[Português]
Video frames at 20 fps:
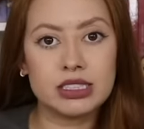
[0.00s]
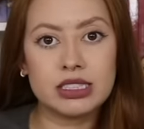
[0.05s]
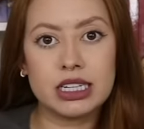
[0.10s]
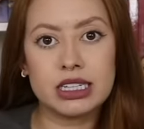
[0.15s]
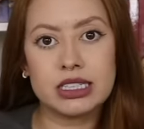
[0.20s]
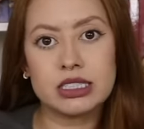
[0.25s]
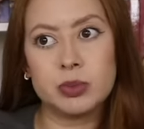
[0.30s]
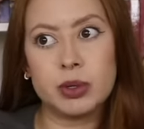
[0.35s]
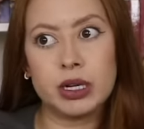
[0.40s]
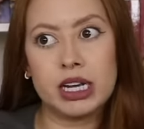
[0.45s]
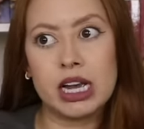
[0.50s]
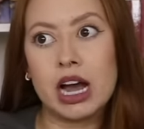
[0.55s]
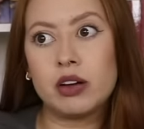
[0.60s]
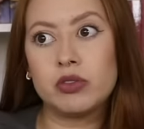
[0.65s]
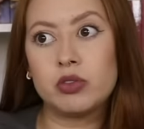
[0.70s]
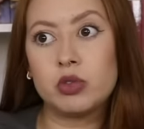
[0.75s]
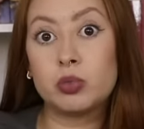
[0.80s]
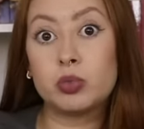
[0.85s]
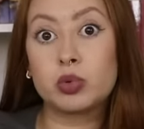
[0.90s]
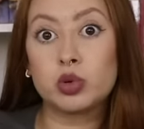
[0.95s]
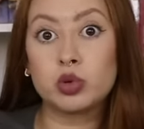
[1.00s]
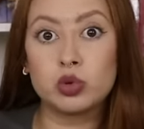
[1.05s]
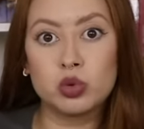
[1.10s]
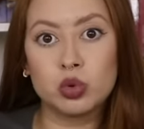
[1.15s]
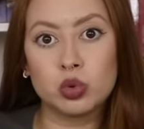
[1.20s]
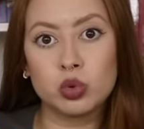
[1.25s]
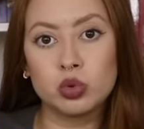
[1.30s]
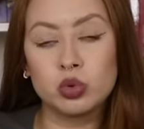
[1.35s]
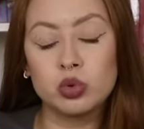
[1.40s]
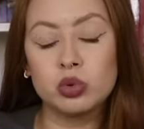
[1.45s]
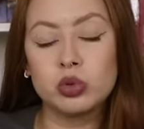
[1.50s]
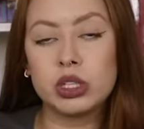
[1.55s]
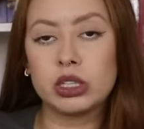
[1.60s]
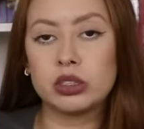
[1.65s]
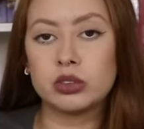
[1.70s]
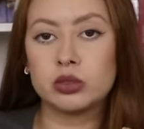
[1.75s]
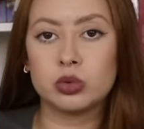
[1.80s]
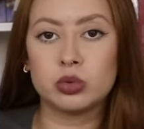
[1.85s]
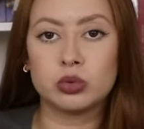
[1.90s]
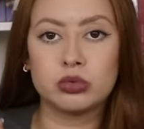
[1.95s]
que eles brigavam por tudo,
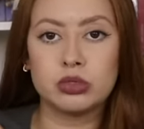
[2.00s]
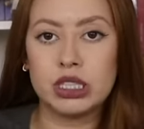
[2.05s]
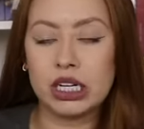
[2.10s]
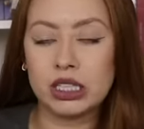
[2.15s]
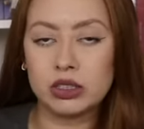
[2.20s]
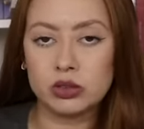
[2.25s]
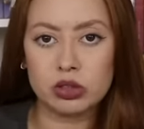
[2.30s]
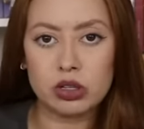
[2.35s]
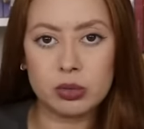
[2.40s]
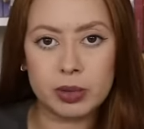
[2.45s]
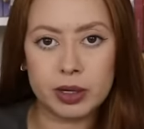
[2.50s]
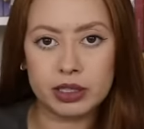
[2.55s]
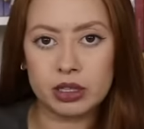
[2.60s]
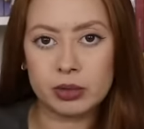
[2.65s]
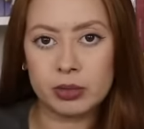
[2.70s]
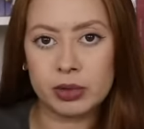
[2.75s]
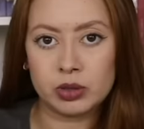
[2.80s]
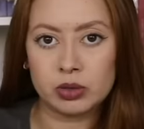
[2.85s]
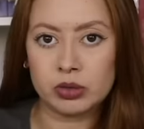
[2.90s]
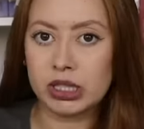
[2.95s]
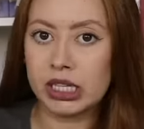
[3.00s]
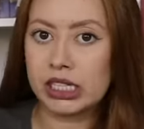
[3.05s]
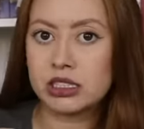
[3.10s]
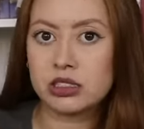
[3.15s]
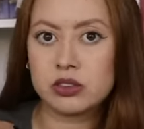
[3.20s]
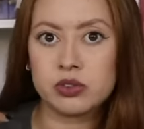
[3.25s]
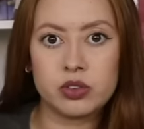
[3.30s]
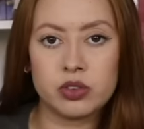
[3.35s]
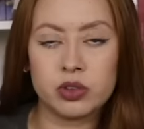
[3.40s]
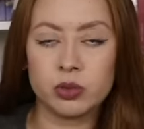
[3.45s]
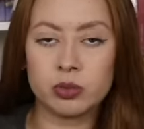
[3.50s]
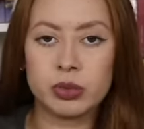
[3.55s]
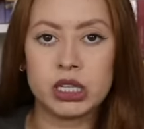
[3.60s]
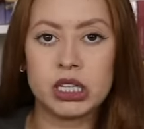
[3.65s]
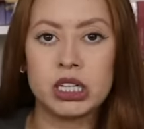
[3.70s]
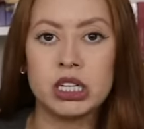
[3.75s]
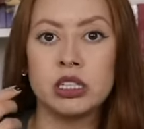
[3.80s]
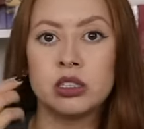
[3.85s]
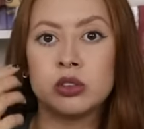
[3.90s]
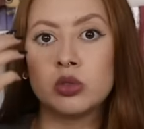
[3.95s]
tanto dentro do apartamento deles, viviam
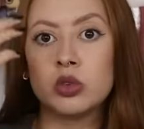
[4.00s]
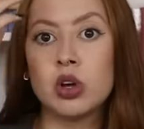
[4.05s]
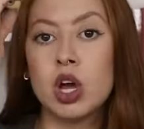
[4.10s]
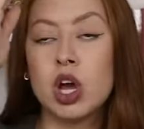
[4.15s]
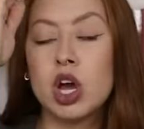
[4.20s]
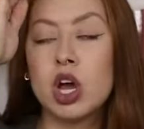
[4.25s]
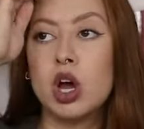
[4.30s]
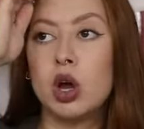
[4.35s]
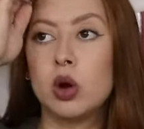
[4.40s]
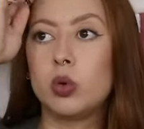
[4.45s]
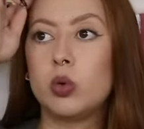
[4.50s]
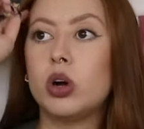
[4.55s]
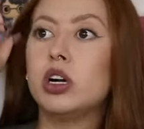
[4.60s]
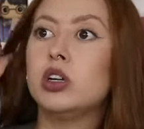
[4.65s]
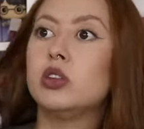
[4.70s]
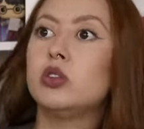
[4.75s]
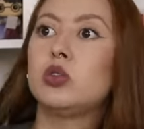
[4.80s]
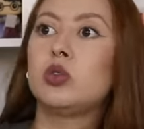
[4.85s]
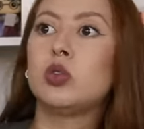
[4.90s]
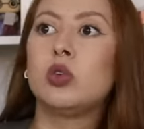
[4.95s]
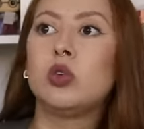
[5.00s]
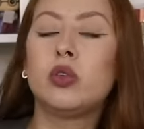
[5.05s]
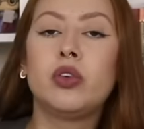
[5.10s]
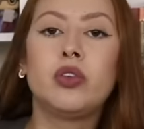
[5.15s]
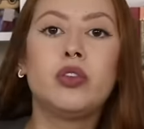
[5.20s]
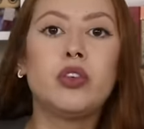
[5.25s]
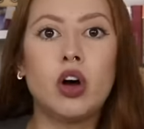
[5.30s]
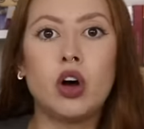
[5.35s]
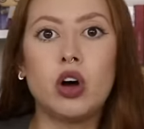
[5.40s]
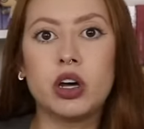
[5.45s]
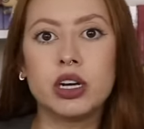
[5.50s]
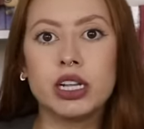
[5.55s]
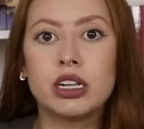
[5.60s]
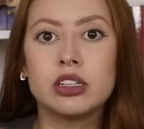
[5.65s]
brigando, quanto fora.